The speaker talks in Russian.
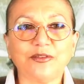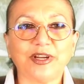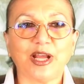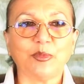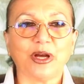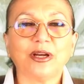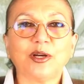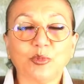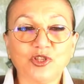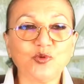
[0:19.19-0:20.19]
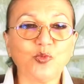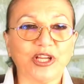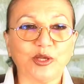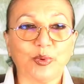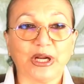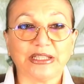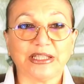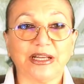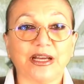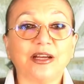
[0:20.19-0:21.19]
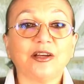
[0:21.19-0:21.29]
время? Почему они прятали?